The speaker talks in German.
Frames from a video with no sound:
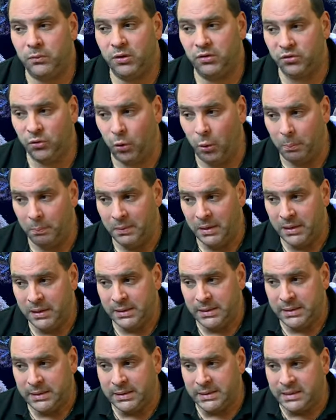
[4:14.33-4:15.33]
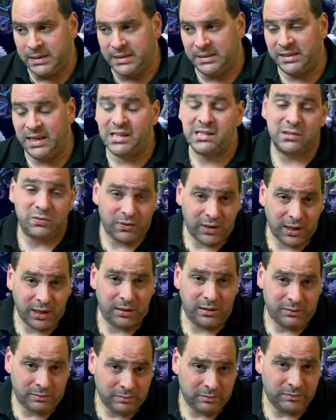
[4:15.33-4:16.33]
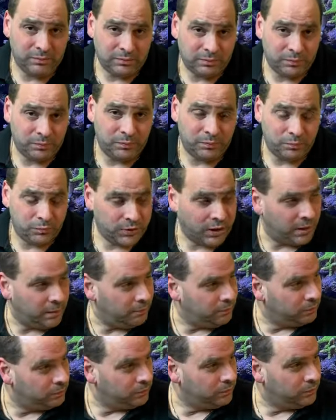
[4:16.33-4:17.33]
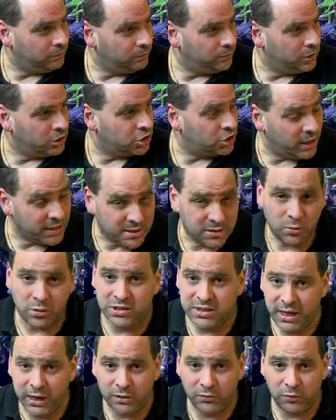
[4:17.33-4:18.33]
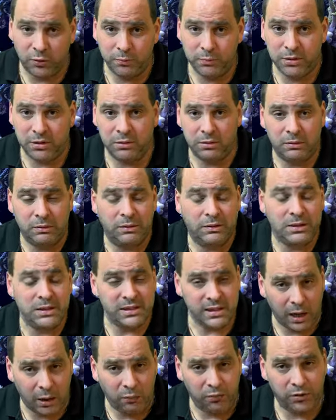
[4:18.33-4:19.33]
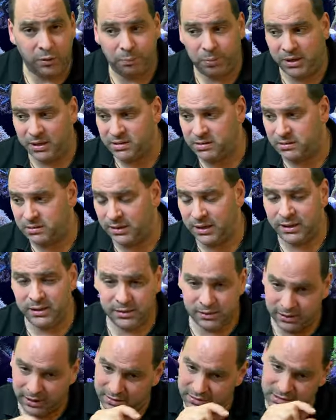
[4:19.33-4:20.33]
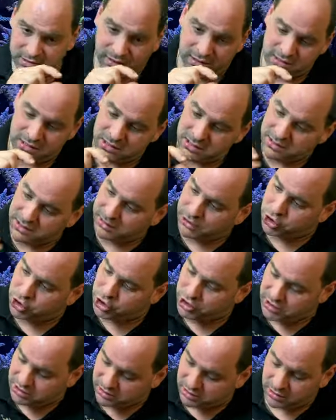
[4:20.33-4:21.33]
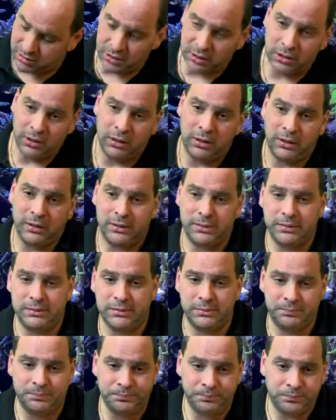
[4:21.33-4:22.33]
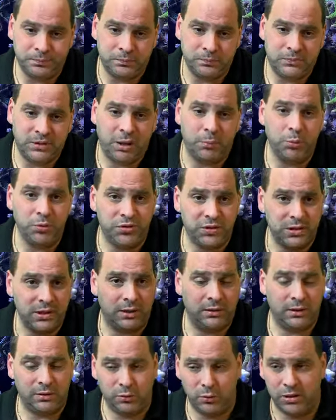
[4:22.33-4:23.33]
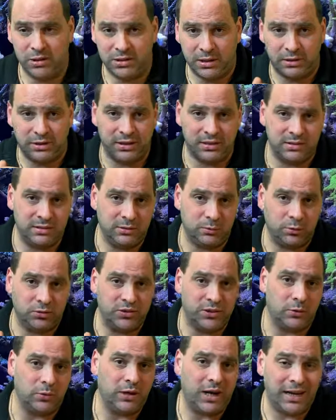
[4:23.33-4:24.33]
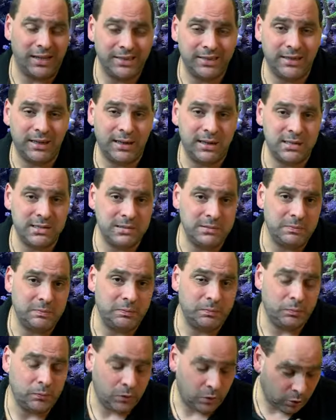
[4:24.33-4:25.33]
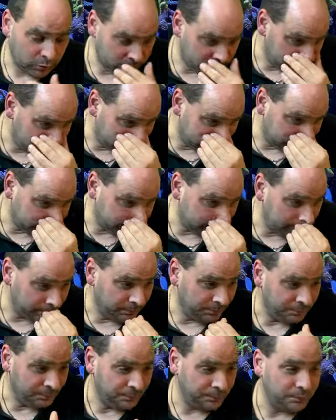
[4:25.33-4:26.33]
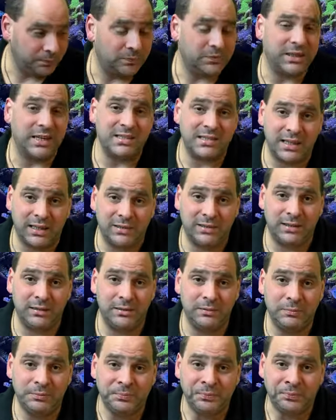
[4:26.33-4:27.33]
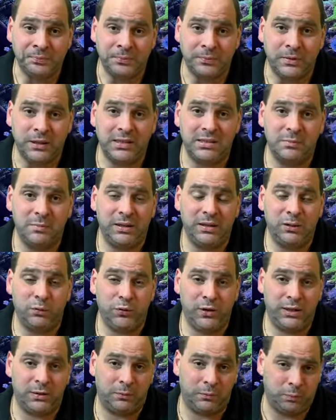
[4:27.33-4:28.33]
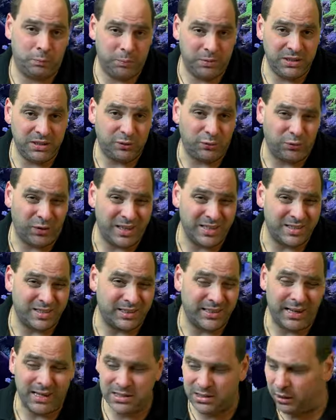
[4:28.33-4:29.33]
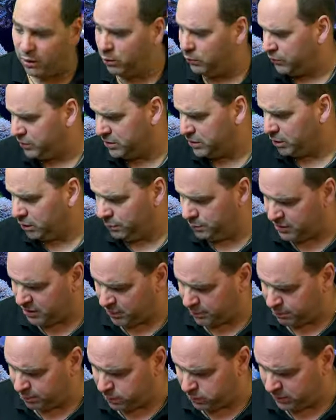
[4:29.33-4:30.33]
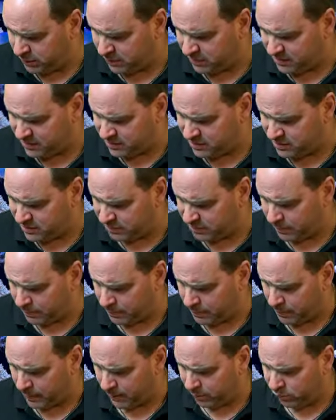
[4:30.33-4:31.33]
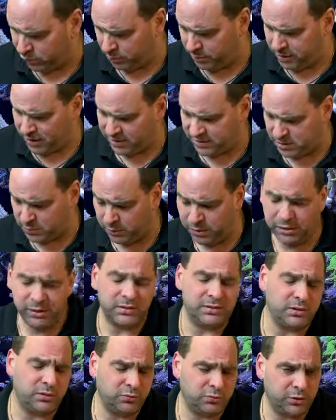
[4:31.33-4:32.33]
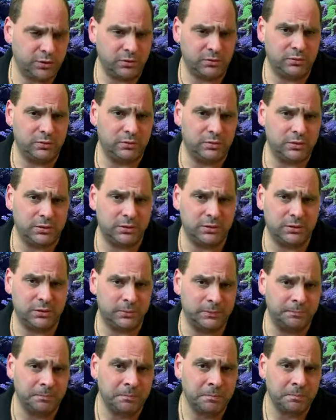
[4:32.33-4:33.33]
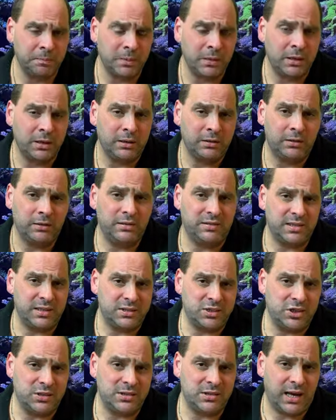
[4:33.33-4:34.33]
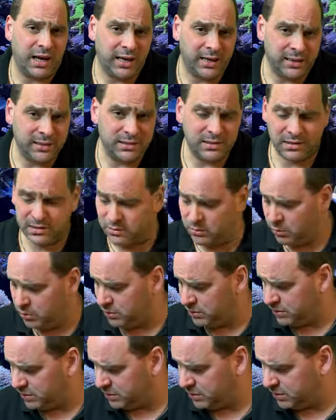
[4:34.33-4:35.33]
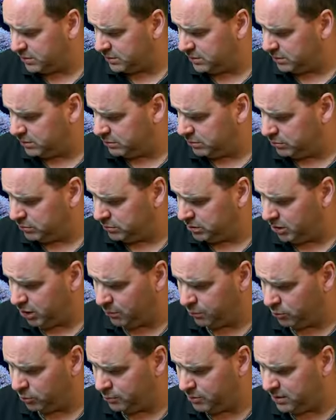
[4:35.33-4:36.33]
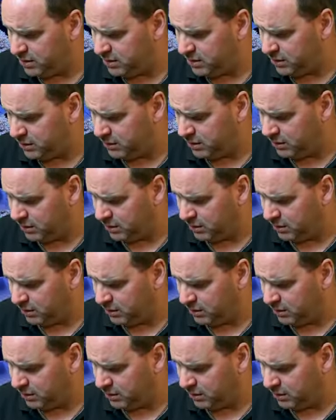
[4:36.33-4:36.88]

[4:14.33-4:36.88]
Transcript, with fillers: So, das war ja schlecht durchdacht von mir, nicht aufgepasst. Da hinten hatte ich eine richtig dicke Schicht. Ähm, da muss ich dann natürlich dann jetzt die Dosierung angleichen und ähm, das hat dann jetzt im Endeffekt bin ich fast gleich auf. Ich glaube, ich habe jetzt 85 Milliliter von ähm, den Essentials 1 und ähm, ich glaube um die